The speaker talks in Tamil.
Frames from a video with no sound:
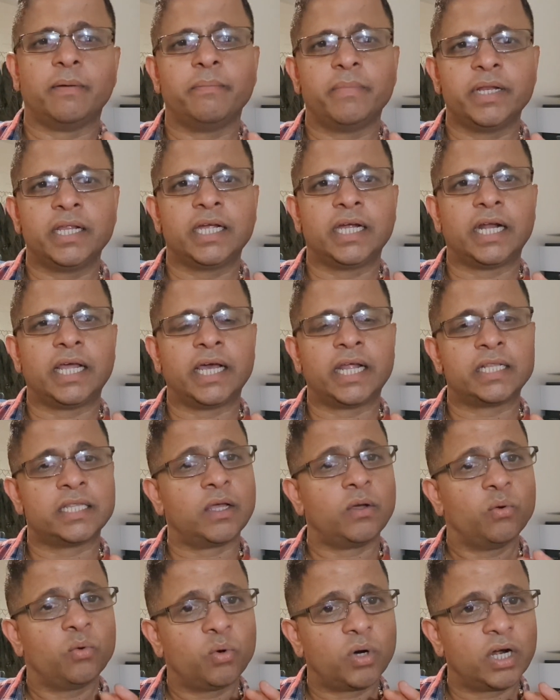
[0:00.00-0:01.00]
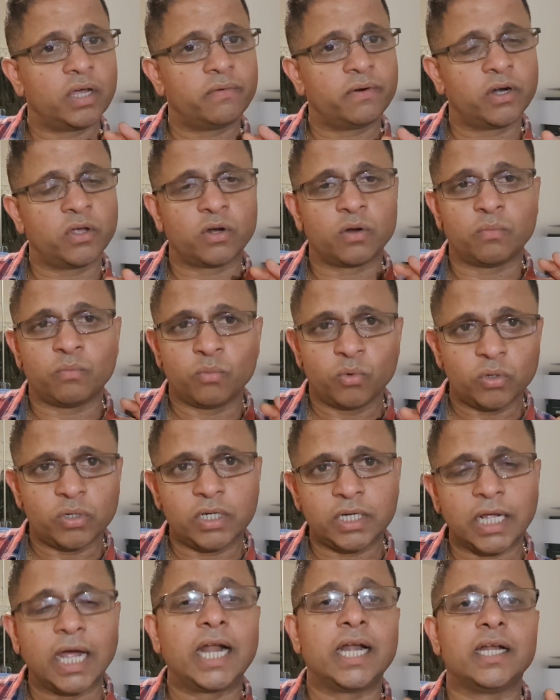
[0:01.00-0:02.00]
நம்பினீங்களா இருந்தால் உங்களை விட ஒரு
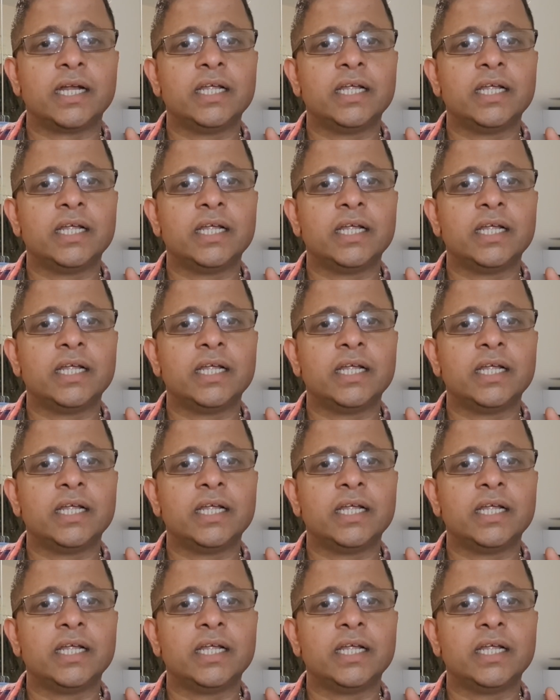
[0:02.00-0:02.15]
முட்டா